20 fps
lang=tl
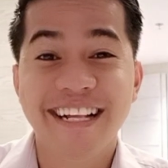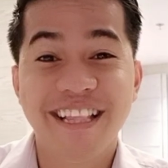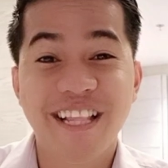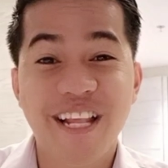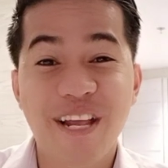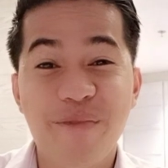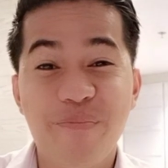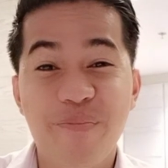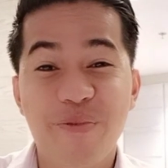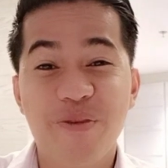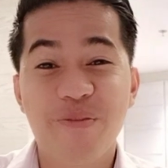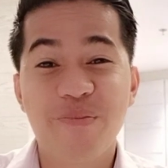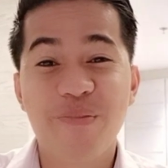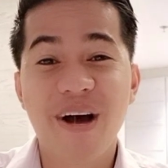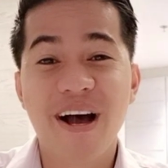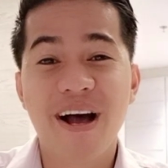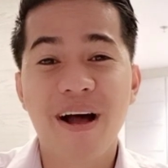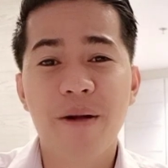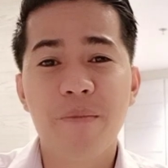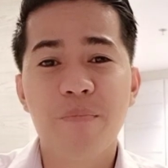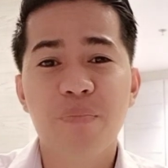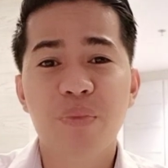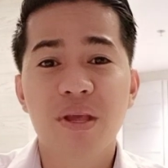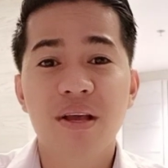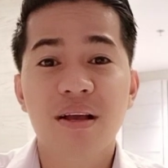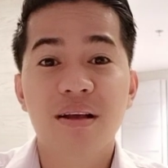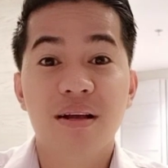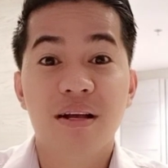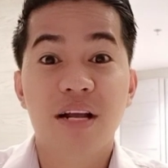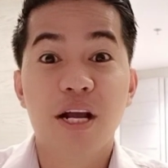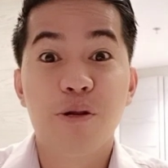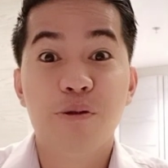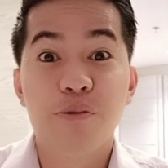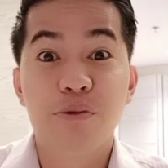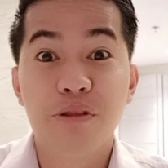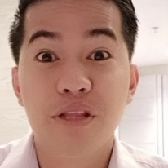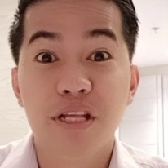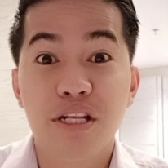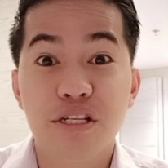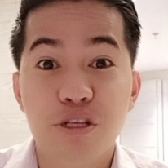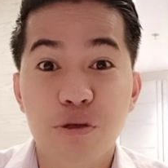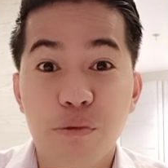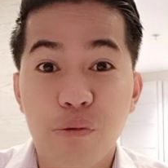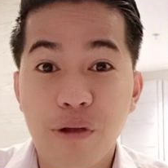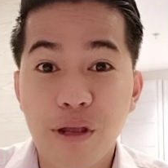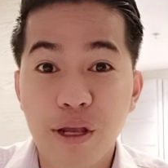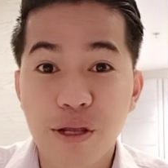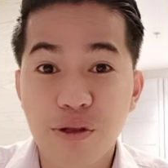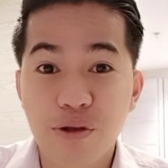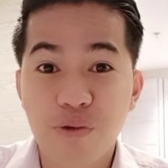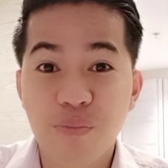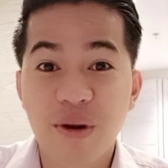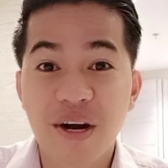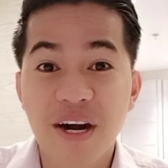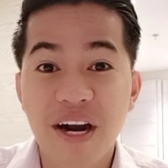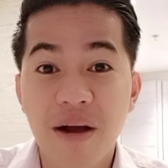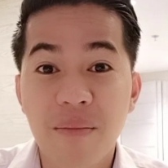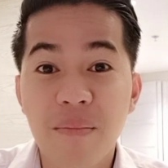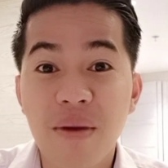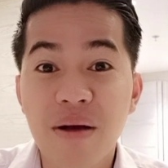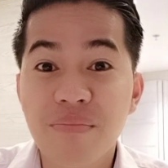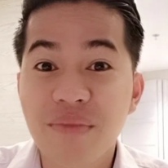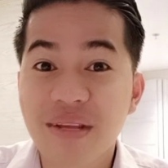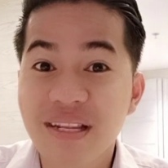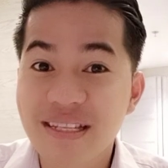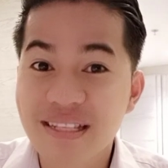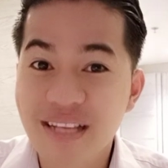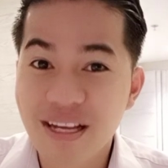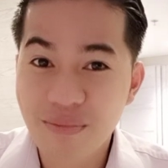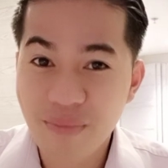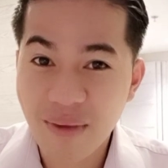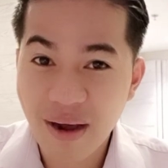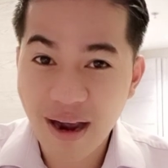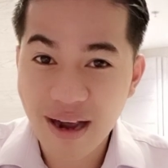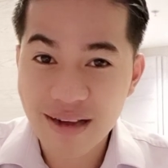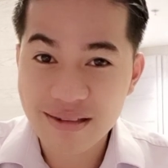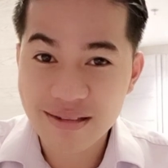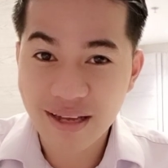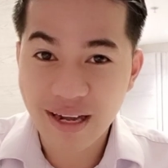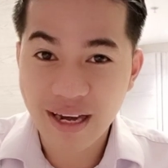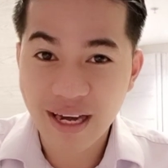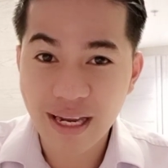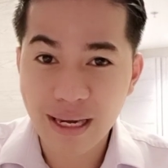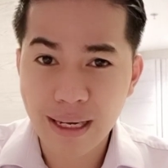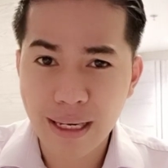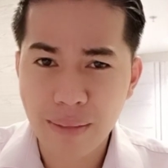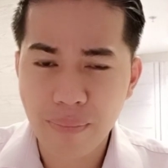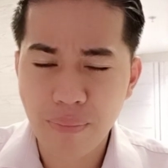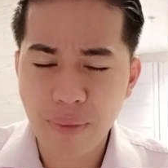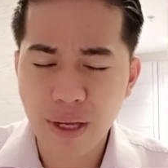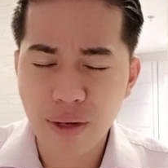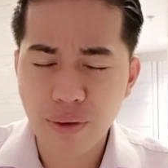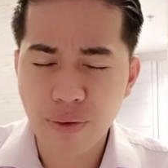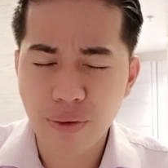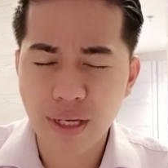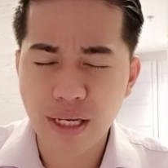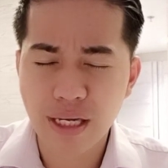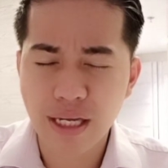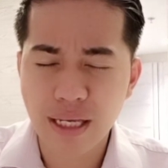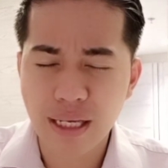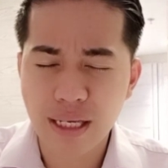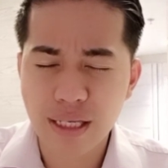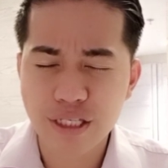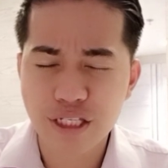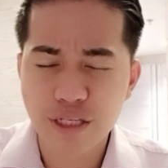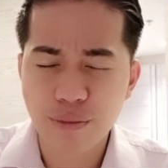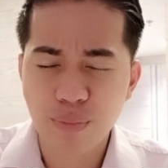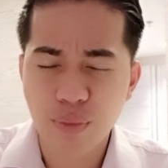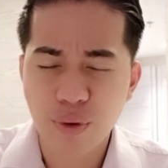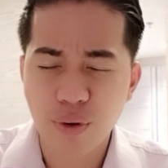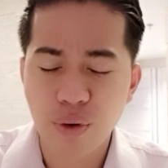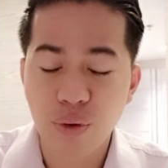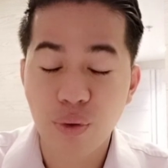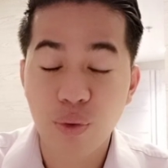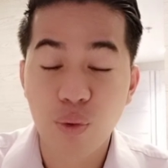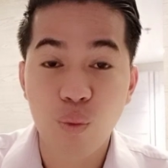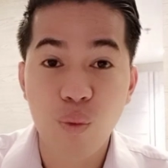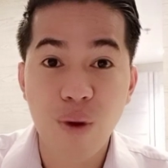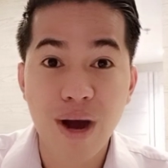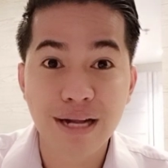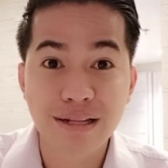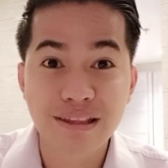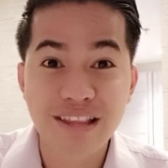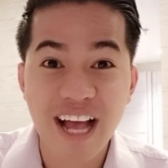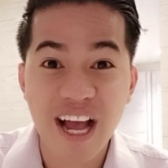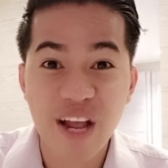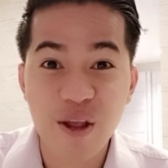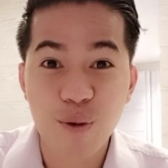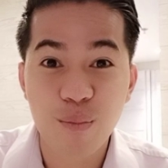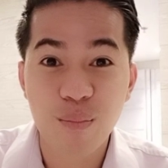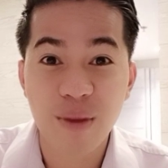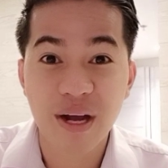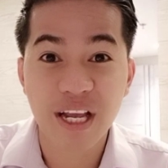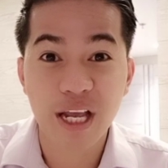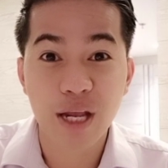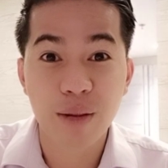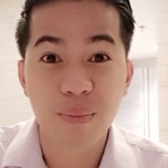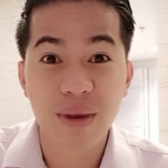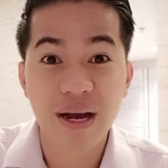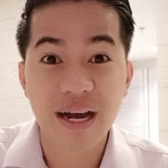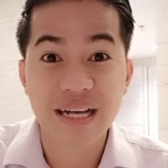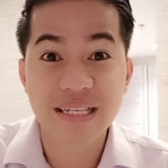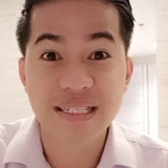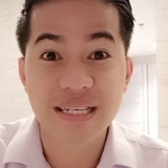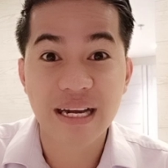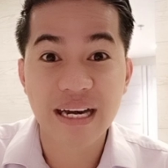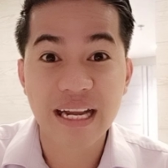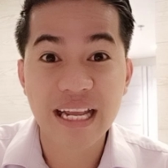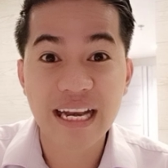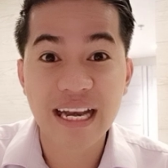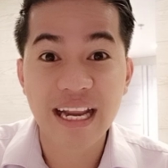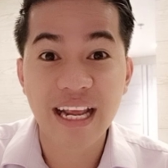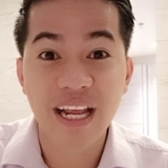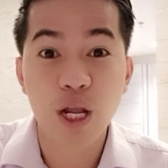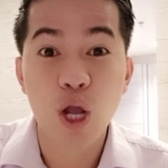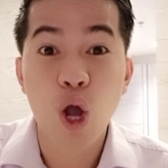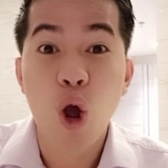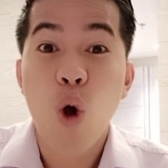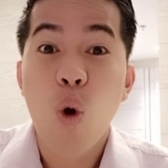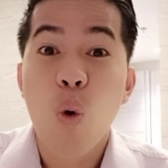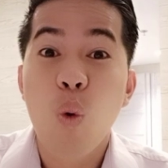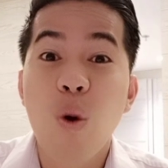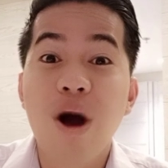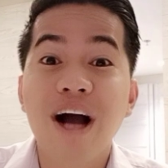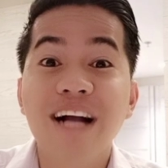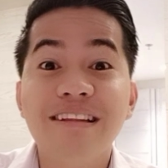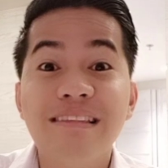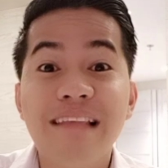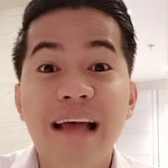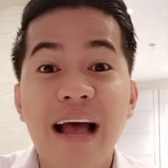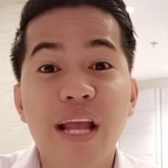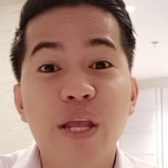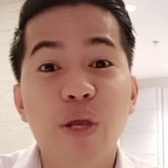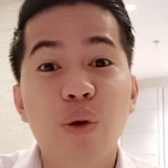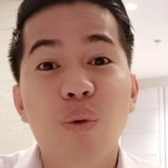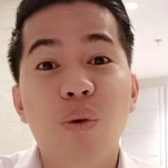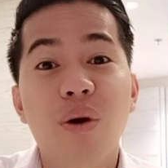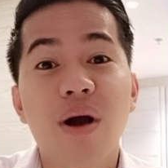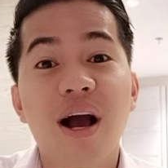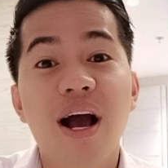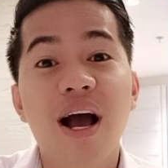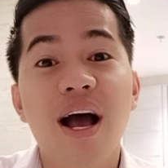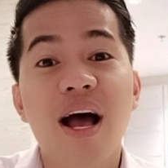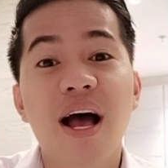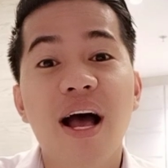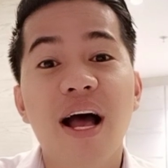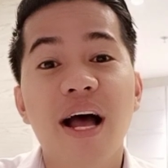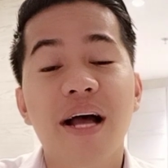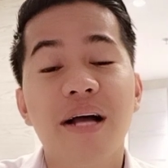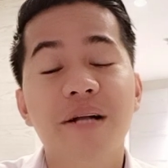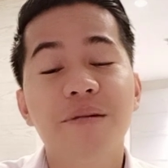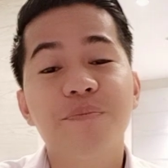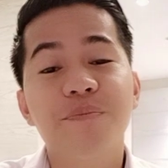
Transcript: Di po ba? Ganon din si Kuya Nyo Marhaba minsan makasarili. Pero iniisip ko, wag tayong maging makasarili. Wag tayong uh,